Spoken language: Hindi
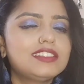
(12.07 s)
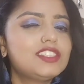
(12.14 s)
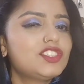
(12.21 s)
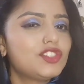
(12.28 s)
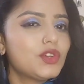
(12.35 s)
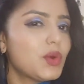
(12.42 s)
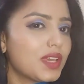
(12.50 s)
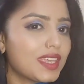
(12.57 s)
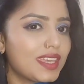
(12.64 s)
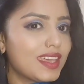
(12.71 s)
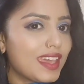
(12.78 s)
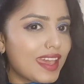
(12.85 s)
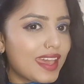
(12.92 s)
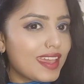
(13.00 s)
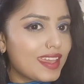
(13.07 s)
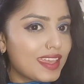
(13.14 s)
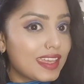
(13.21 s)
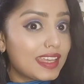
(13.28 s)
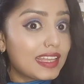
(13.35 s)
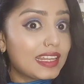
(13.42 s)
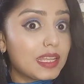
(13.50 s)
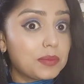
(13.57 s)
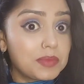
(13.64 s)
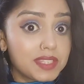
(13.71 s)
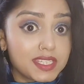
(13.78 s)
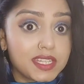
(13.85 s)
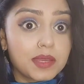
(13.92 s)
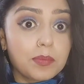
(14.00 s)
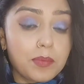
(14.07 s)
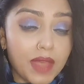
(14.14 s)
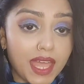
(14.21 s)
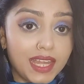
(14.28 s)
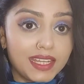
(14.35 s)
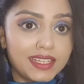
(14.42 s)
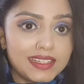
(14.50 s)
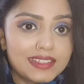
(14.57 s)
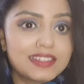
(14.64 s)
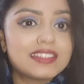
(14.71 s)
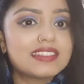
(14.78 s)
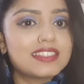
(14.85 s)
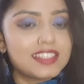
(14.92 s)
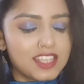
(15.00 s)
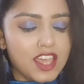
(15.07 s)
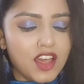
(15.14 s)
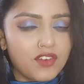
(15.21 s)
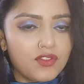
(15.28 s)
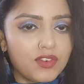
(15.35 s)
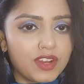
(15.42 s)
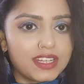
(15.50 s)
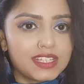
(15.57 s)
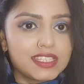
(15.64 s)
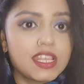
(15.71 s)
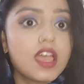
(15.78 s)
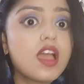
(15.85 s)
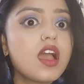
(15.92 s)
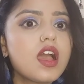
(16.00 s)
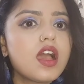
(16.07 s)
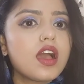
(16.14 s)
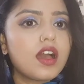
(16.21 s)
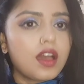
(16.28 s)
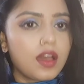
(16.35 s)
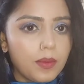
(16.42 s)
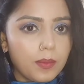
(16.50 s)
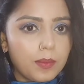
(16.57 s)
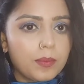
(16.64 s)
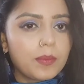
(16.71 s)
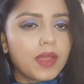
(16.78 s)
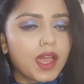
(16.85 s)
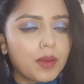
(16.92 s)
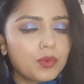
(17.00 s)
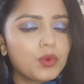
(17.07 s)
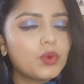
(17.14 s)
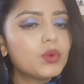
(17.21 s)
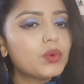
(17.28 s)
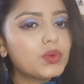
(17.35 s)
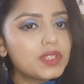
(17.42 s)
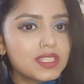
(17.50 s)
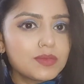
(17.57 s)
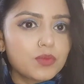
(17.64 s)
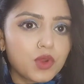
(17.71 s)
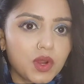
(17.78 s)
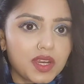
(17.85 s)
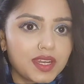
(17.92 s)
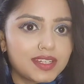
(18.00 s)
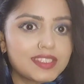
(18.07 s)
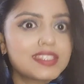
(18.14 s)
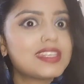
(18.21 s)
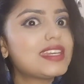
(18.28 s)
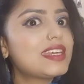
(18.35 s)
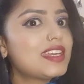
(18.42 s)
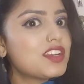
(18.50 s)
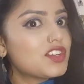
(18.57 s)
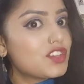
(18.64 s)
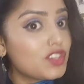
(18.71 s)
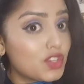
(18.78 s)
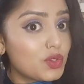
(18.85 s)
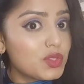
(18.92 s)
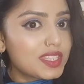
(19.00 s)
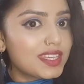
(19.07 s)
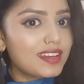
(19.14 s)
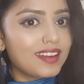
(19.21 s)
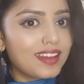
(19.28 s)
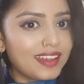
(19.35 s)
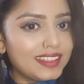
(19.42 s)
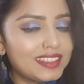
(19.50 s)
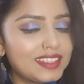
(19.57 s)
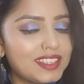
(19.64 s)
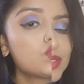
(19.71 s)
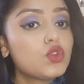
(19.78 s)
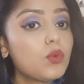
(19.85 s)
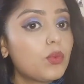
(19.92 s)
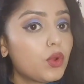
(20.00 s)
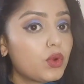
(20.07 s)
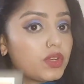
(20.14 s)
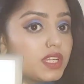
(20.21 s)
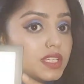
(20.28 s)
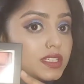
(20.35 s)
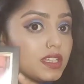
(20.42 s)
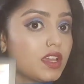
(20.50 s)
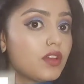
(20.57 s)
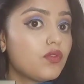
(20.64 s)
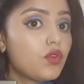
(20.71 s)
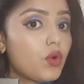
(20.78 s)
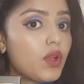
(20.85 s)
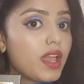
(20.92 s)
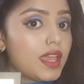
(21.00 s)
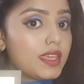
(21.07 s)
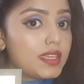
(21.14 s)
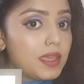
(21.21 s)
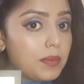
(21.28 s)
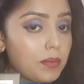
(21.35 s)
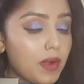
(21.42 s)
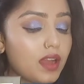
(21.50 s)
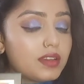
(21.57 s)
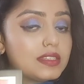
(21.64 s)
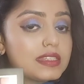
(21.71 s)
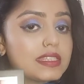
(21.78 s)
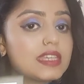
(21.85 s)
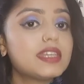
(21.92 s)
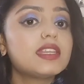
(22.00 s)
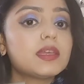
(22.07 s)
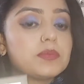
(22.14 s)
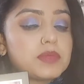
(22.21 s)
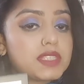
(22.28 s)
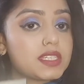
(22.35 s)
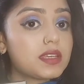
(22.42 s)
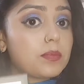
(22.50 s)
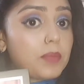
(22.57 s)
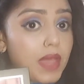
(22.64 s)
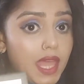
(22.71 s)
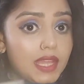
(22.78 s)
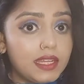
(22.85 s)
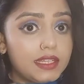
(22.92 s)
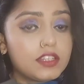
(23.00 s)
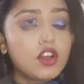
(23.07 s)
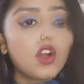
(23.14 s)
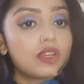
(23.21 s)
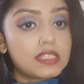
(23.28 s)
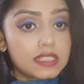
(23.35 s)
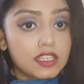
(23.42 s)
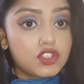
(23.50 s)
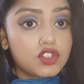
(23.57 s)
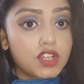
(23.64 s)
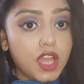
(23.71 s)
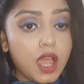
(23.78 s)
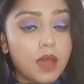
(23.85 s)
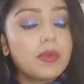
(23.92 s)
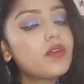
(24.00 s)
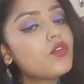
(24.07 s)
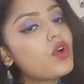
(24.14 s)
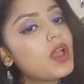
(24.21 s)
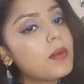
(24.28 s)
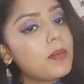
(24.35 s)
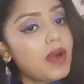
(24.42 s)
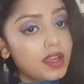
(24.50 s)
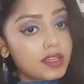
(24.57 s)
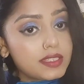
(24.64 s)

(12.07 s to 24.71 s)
जो कि है एक लिपस्टिक पैलेट जी हाँ फ्रेंड्स अब मैं आपको उस प्रोडक्ट से इंट्रोड्यूस करा देती हूँ जो प्रोडक्ट है वो है ये मार्स की लिपस्टिक पैलेट और इसका जो नाम है वो है मार्स